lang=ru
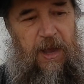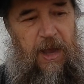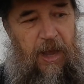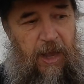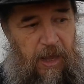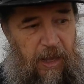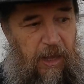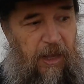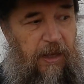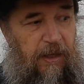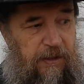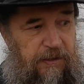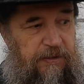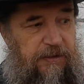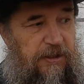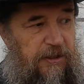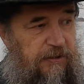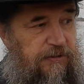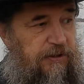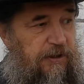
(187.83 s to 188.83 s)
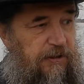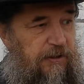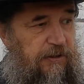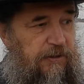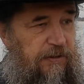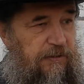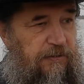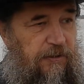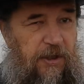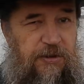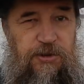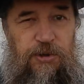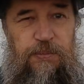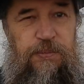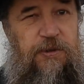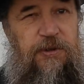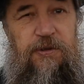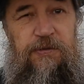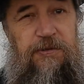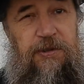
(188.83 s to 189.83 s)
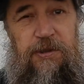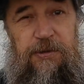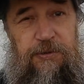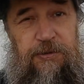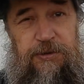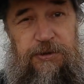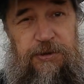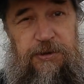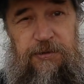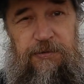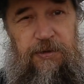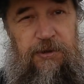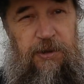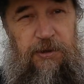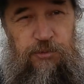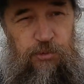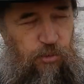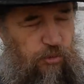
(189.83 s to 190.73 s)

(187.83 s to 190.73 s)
А некоторые, особенно верующие, говорят,